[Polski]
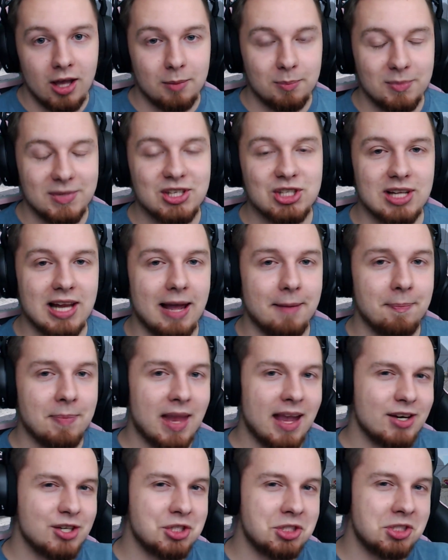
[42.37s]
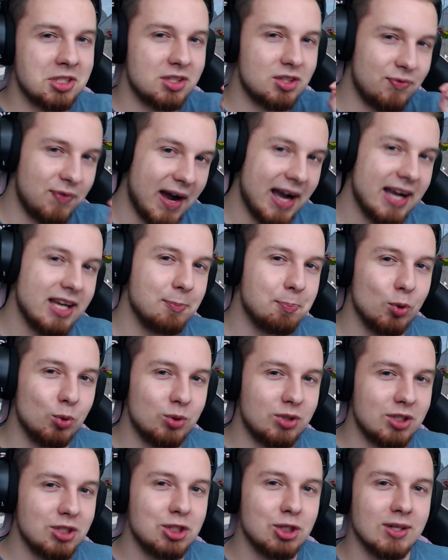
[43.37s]
myślę, że te
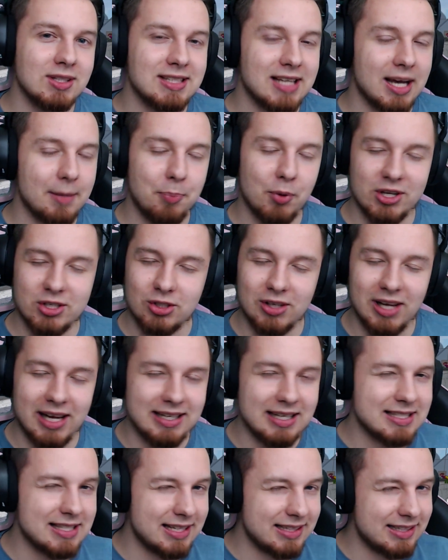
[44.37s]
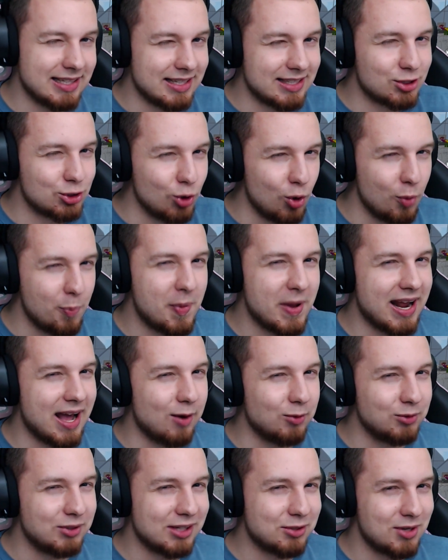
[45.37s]
2,5 tysiąca po raz kolejny za te super
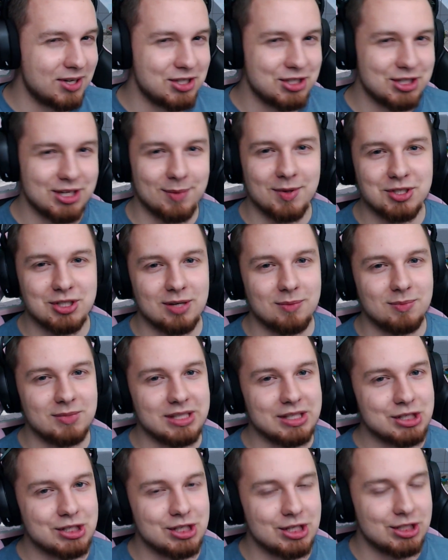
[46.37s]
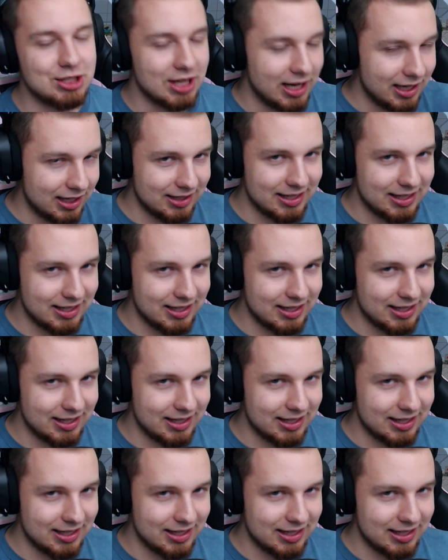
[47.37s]
auta, które dzisiaj będziemy niszczyć,